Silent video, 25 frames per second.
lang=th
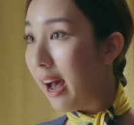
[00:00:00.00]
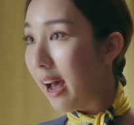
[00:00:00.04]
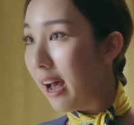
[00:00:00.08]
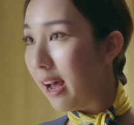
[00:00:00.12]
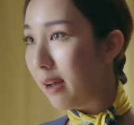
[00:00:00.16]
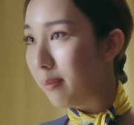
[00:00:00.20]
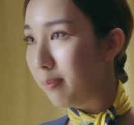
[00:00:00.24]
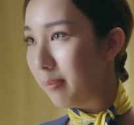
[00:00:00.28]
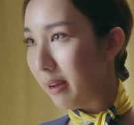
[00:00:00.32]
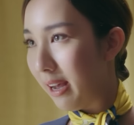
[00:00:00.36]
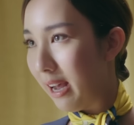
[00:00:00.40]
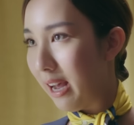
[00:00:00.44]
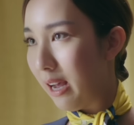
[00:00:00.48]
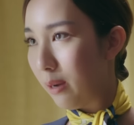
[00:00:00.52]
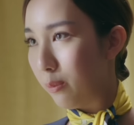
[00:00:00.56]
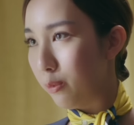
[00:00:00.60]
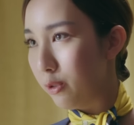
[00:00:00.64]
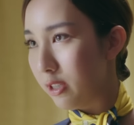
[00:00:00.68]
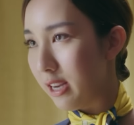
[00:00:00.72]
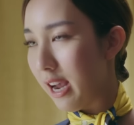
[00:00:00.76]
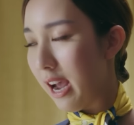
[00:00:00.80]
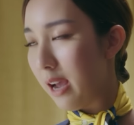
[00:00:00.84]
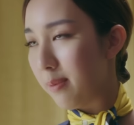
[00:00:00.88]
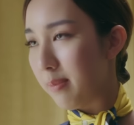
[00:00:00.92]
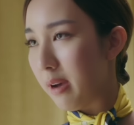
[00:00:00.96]
ห้ามพา
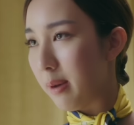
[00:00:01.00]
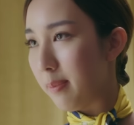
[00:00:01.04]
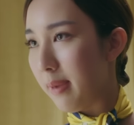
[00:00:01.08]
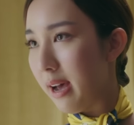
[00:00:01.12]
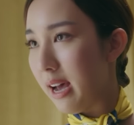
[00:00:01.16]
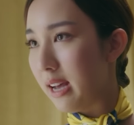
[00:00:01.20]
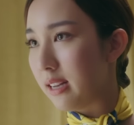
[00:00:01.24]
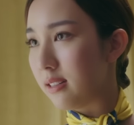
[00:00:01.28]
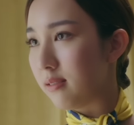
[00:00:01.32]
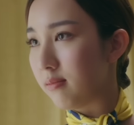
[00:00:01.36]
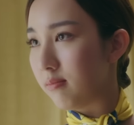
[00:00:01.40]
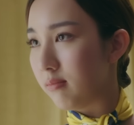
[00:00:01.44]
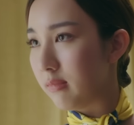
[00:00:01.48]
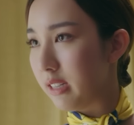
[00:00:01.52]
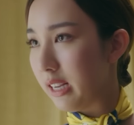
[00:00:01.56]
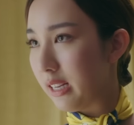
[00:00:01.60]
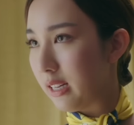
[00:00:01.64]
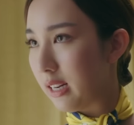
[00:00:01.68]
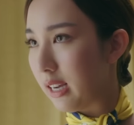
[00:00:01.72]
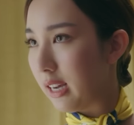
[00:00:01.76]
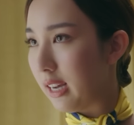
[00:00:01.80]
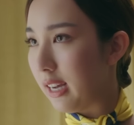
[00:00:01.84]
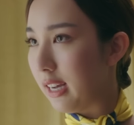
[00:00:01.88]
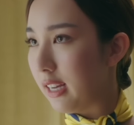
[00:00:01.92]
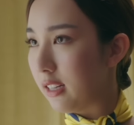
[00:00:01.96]
ผู้ชายมาบ้านเด็
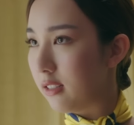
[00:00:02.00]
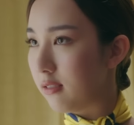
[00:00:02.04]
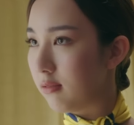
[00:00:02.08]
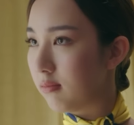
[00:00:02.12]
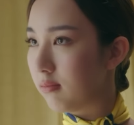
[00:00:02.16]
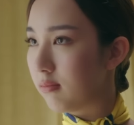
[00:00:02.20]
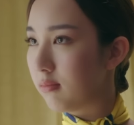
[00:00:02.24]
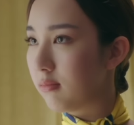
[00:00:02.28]
ดขาด